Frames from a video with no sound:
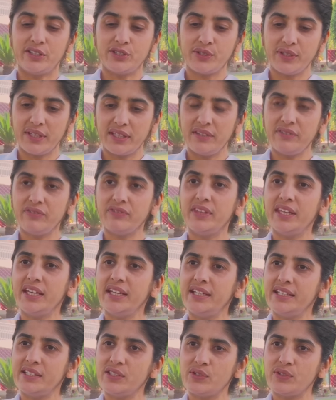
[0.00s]
सो इफ दे
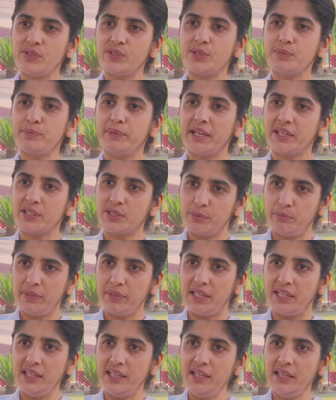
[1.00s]
डिसरिस्पेक्ट
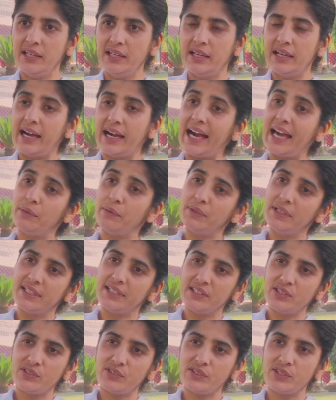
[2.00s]
मी आई विल
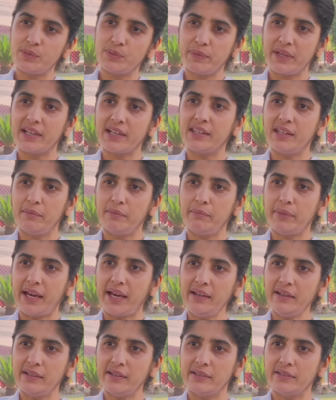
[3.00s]
डिसरिस्पेक्ट देम
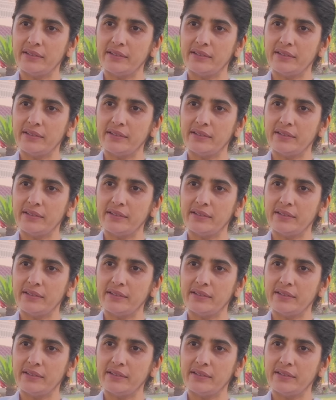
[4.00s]
बैक